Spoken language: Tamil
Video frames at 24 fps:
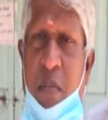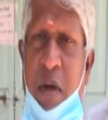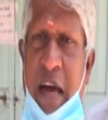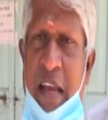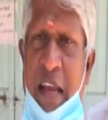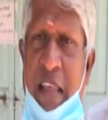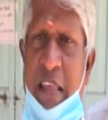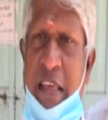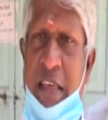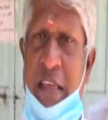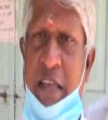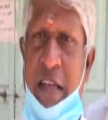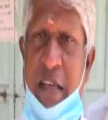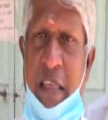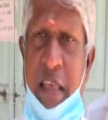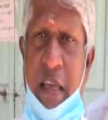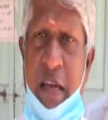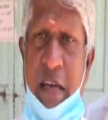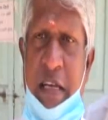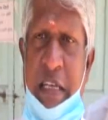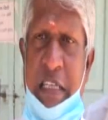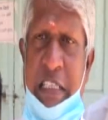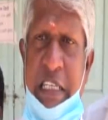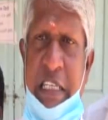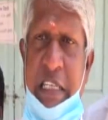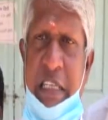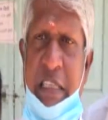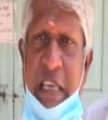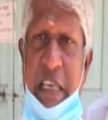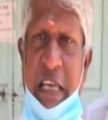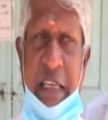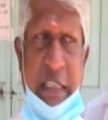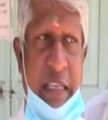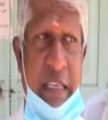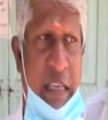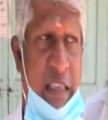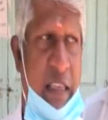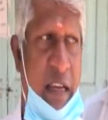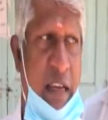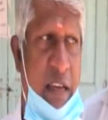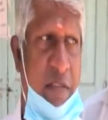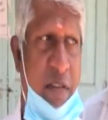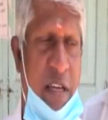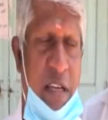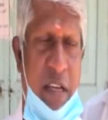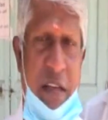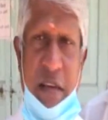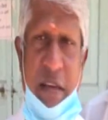பாரதிய ஜனதா கட்சியின் தேசிய
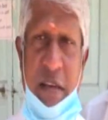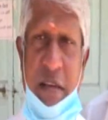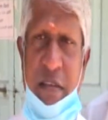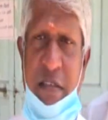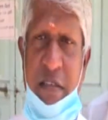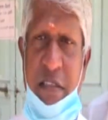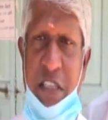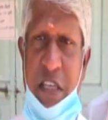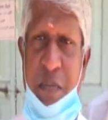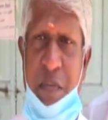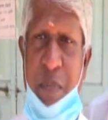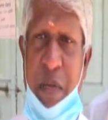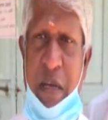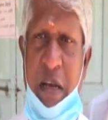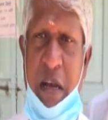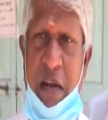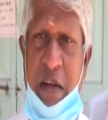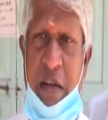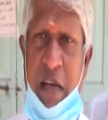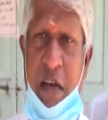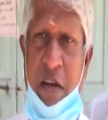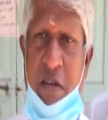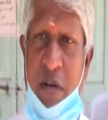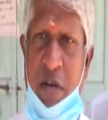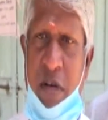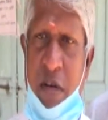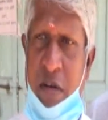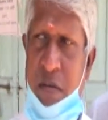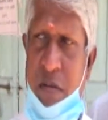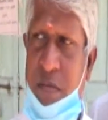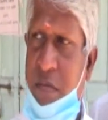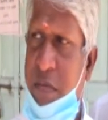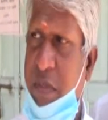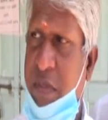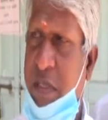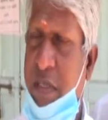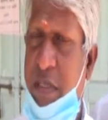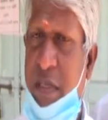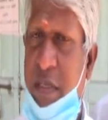தலைவர் ஜே பி நட்டா அவர்களும்